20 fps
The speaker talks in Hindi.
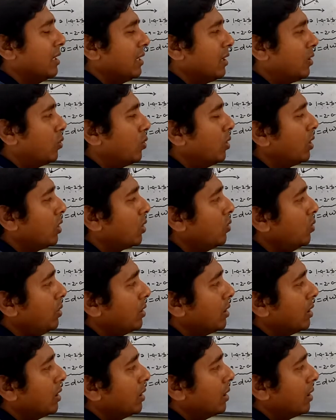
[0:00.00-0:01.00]
इक्वल टू
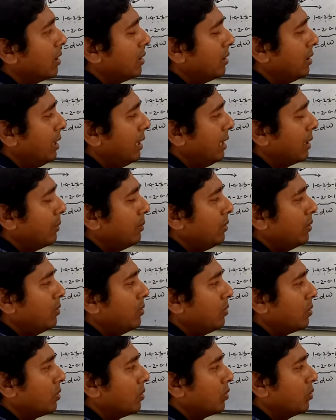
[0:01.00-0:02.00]
डी डब्ल्यू
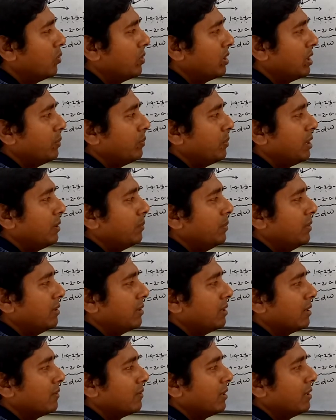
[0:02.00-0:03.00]
टू से बी बी
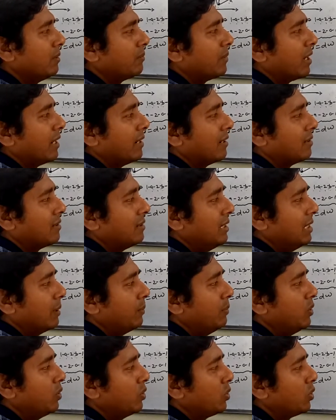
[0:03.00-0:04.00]
से वन माइनस डी
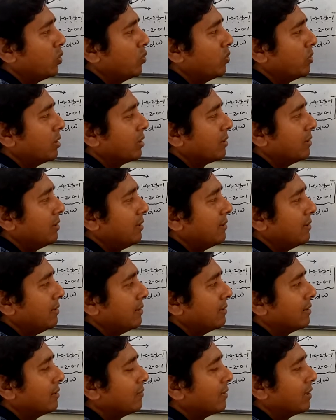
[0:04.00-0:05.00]
डब्ल्यू टू से सी सी
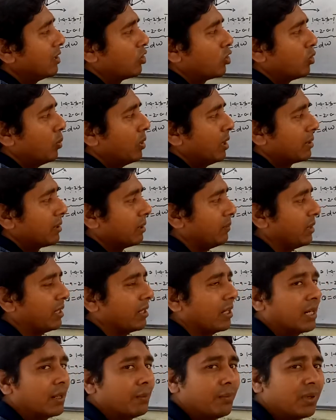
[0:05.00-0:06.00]
से वन इसको बोला
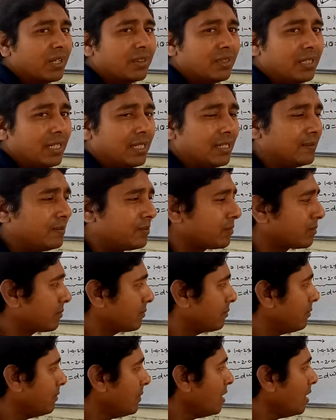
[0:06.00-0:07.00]
समीकरण नंबर तीन
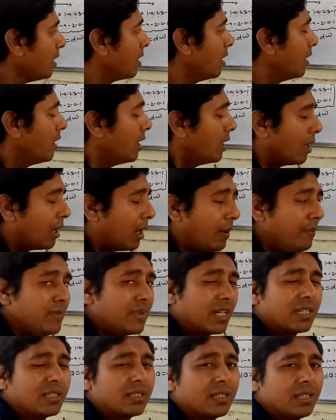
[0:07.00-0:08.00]
हम
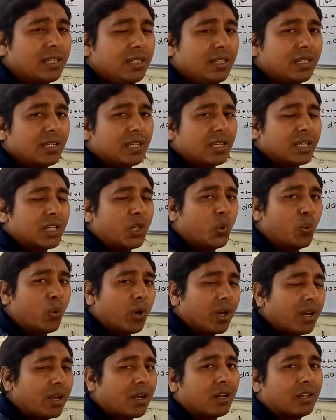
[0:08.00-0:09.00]
जानते हैं कि
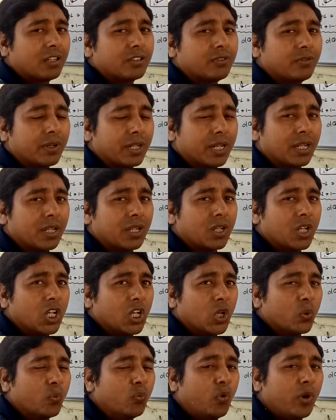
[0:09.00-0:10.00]
वर्क ट्रांसफ़र है
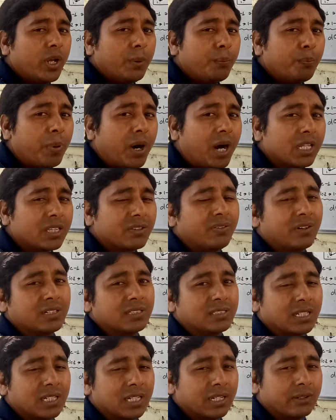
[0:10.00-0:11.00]
वो एक पाथ
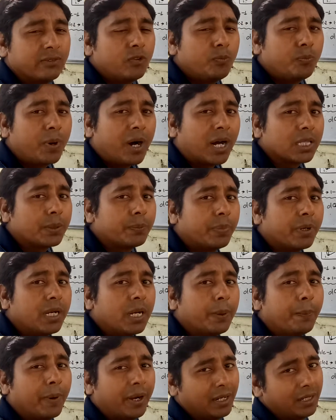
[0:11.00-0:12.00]
फंक्शन है वो पाथ पर
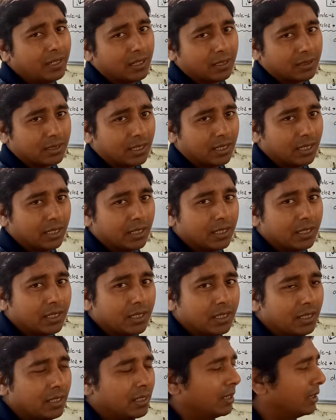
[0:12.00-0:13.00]
डिपेंड करता है
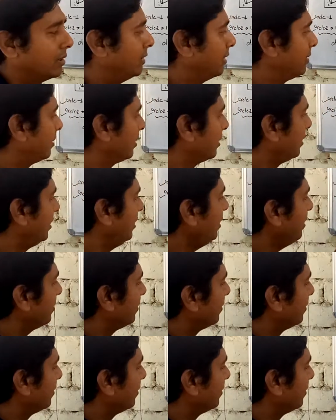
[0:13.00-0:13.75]
जैसा कि